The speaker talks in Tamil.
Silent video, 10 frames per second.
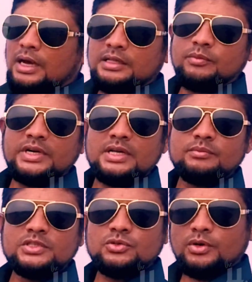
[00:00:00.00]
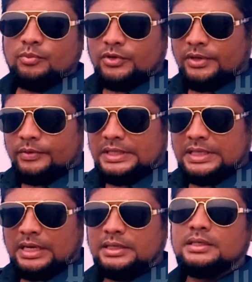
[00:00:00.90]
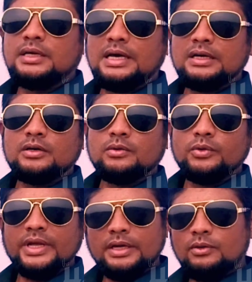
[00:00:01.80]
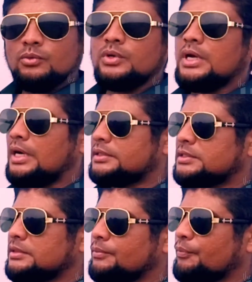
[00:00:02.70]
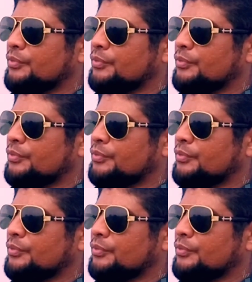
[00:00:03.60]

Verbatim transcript: அந்த மெரினா பீச்சோடு போய் இந்த ஆறு கலக்கக்கூடிய ஒரு காட்சி